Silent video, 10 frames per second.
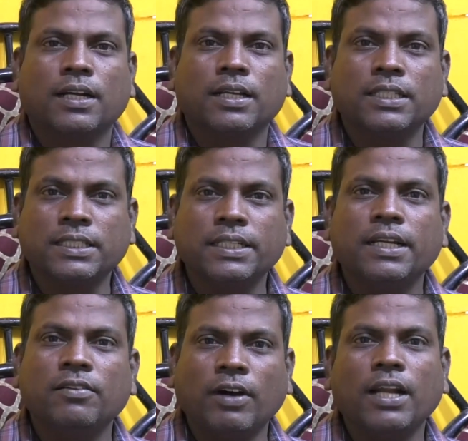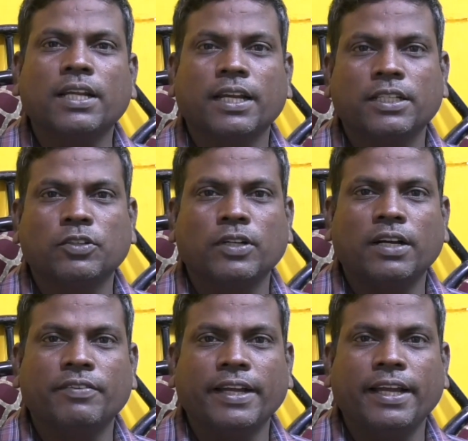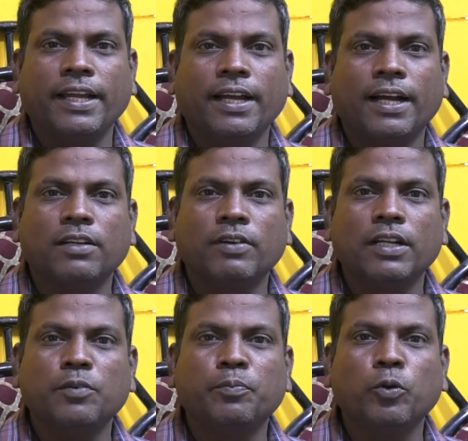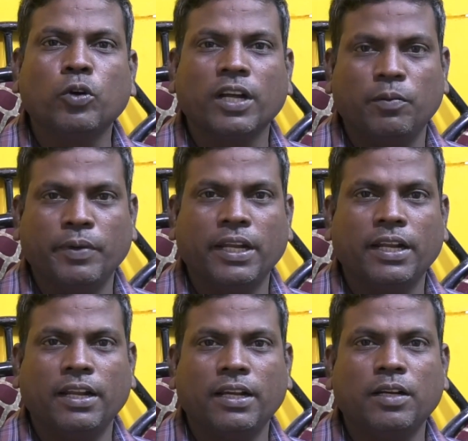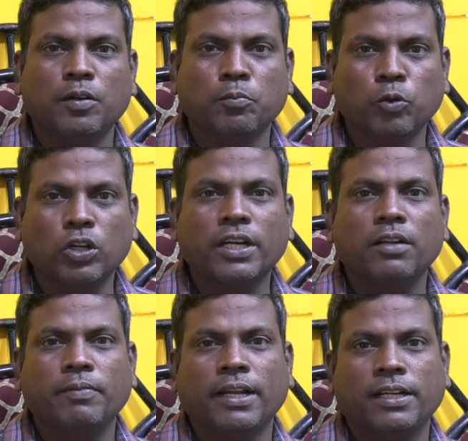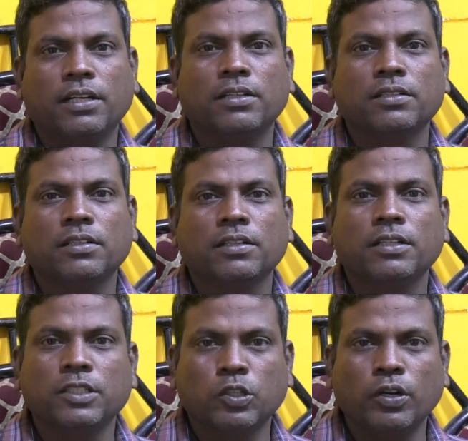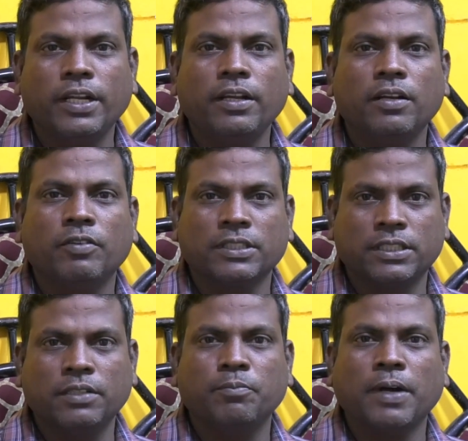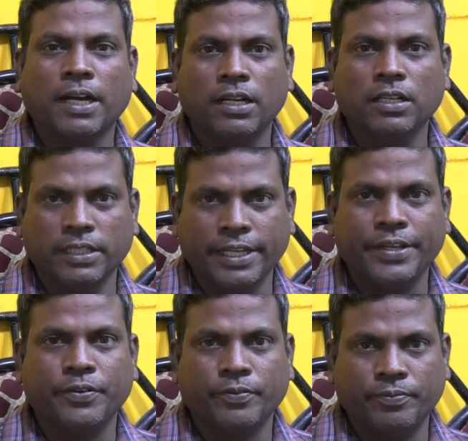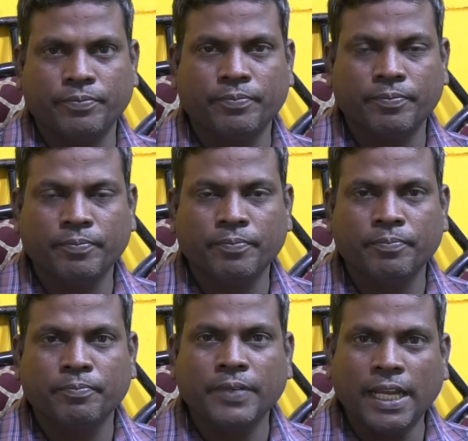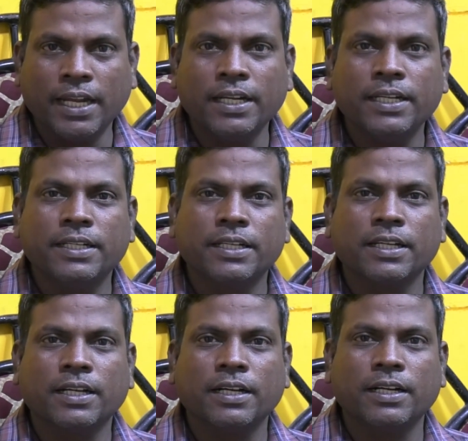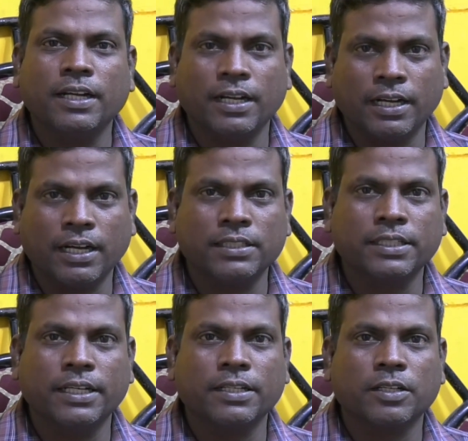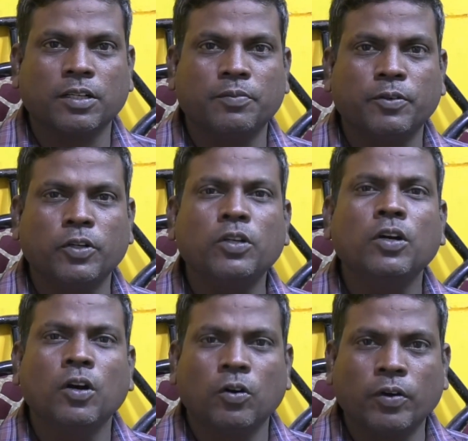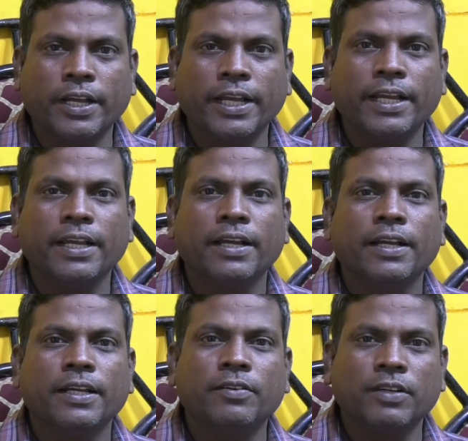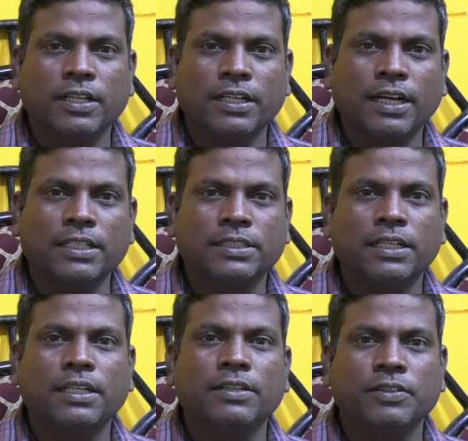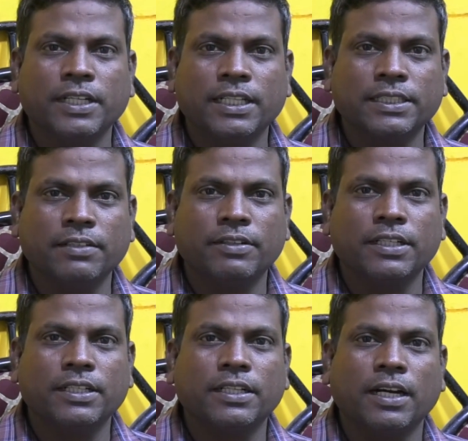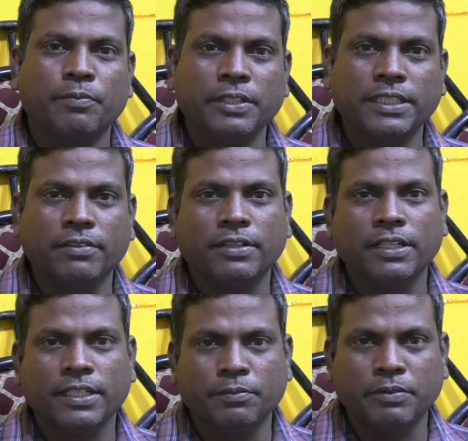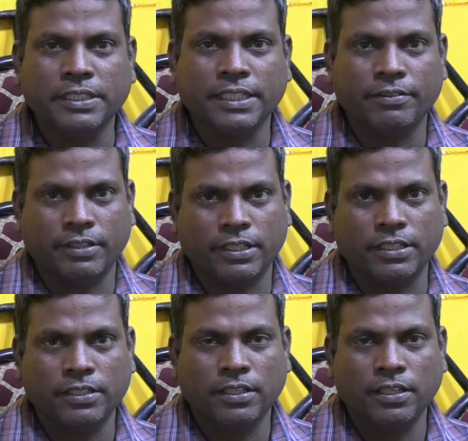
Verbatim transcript: கிறிஸ்டியன் வாழ்க்கைன்னு சொன்னாவே அது வந்து பூக்கள் மேலே இல்லை முற்கள் மேலே தான் சொல்லி ஃபஸ்ட்டு மக்களுக்கு தெரியணும் எல்லாம் நினச்சிட்டு இருக்காங்க நாங்கள் காசு கேட்டுட்ருக்க போது ஓகே இவங்களுக்கு காசு தந்தால் இவங்க என்ன செய்வாங்க அப்படி செய்வாங்க இப்படி செய்வாங்கன்னு